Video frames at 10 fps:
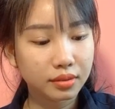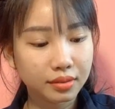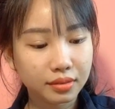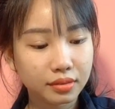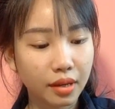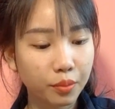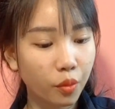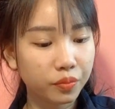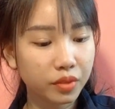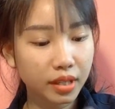tặng một
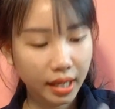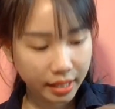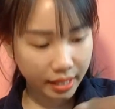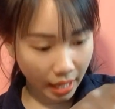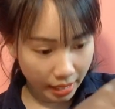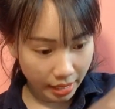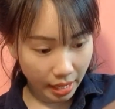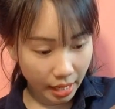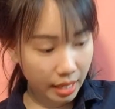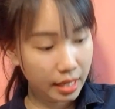tờ khăn giấy
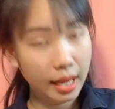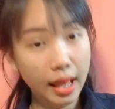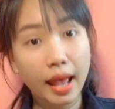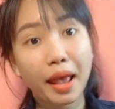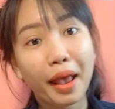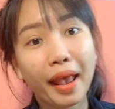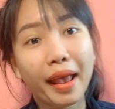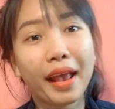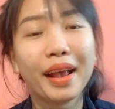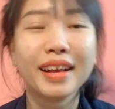hay là
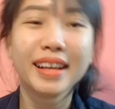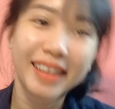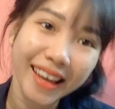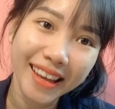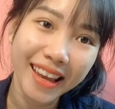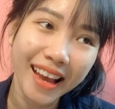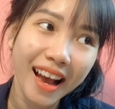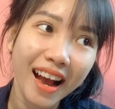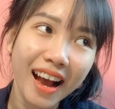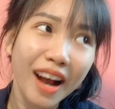cái
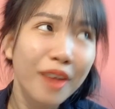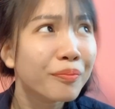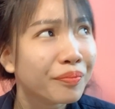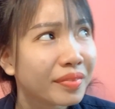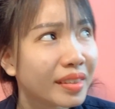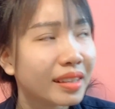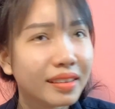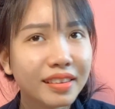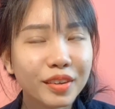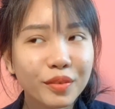uh, tự
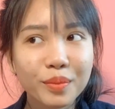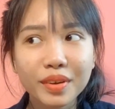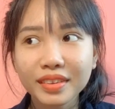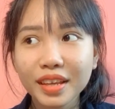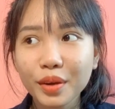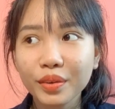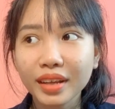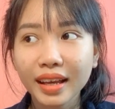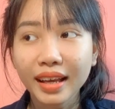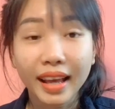nhiên cũng mất tiêu rồi ta.
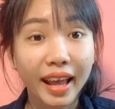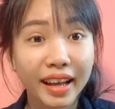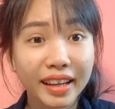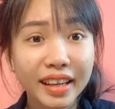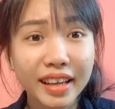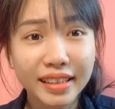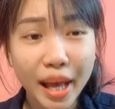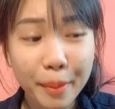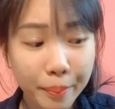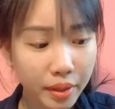À, cái cây tăm á,